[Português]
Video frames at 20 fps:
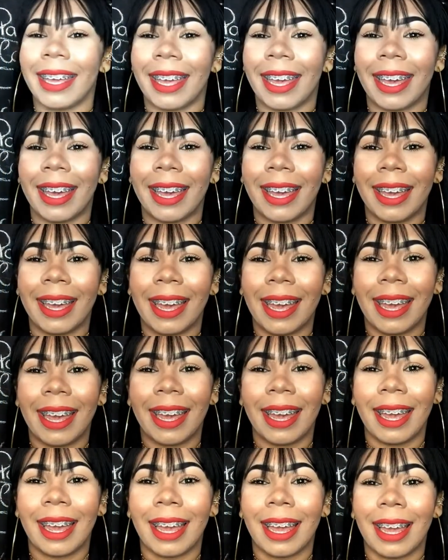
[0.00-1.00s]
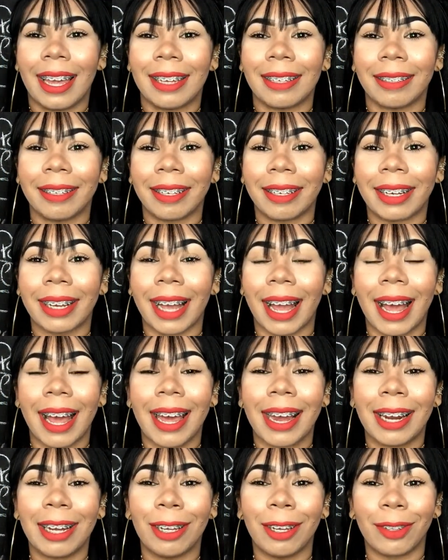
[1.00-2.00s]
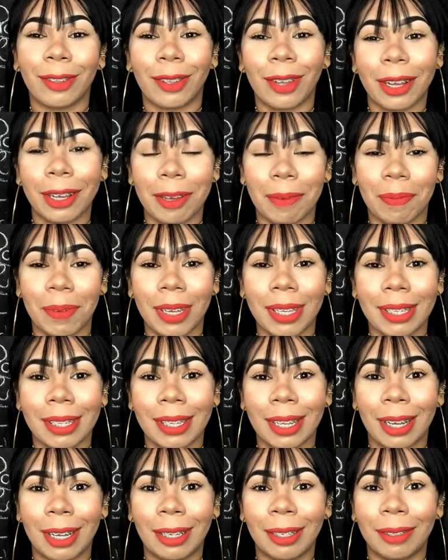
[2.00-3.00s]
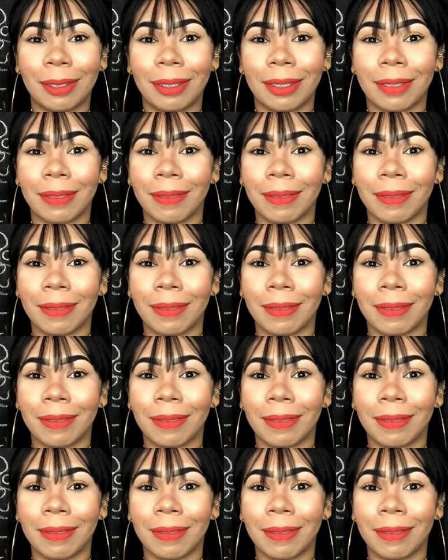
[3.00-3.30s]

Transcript: É... Cara, eu tô aqui pensando,